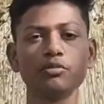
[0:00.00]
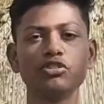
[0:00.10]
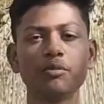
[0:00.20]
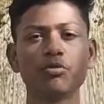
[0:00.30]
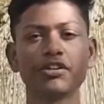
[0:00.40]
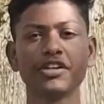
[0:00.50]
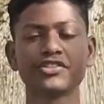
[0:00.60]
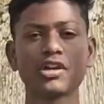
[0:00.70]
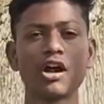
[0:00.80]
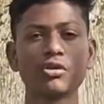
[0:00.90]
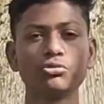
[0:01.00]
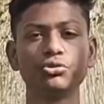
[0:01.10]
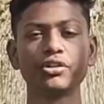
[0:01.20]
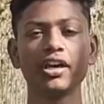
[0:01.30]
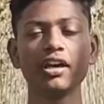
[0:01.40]
ऑलमोस्ट जो है बुकिंग स्टार्ट हो
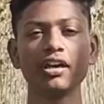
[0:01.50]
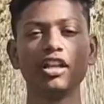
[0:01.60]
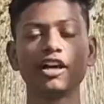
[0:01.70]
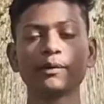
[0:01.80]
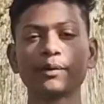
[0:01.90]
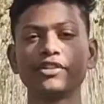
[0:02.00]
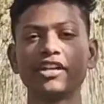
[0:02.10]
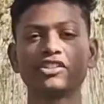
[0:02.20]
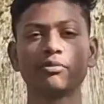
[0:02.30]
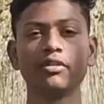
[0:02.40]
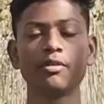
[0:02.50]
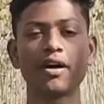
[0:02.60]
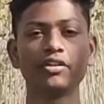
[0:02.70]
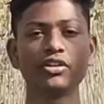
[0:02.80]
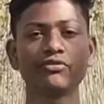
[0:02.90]
चुकी है लगभग जो है सभी
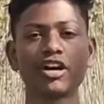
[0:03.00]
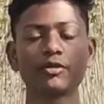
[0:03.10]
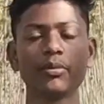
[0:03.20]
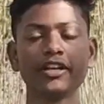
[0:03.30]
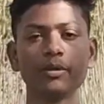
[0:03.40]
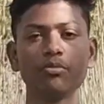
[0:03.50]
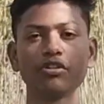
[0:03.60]
हमारे जो फार्मर भाई ने